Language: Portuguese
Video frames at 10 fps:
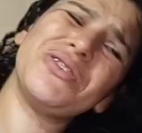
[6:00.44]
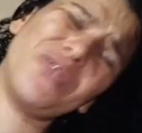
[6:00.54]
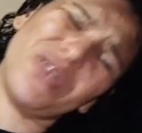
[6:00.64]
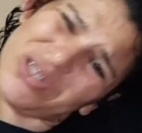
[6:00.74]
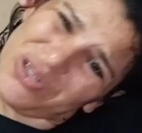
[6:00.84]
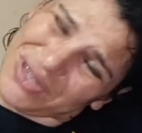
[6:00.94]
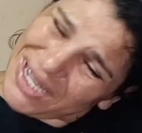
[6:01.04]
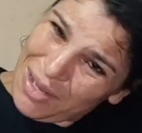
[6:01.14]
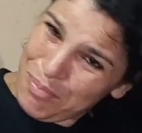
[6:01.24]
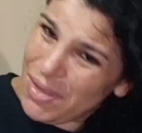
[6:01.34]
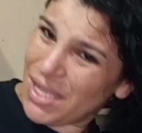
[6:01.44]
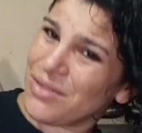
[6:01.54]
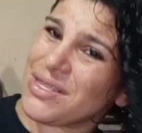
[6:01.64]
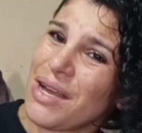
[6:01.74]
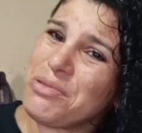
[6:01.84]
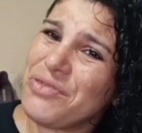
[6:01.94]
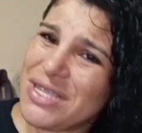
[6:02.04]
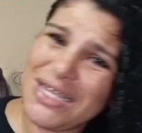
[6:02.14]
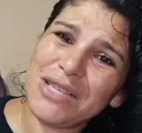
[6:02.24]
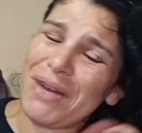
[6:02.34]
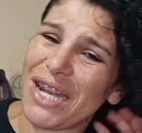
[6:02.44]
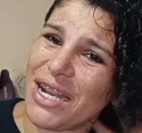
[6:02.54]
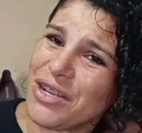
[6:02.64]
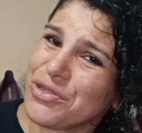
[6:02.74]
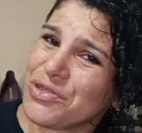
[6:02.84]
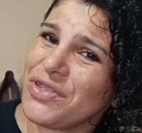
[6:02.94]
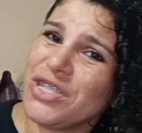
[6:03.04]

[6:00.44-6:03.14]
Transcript: é por isso que eu não gosto de soltar cabelo, sabe? Se vocês repararem nos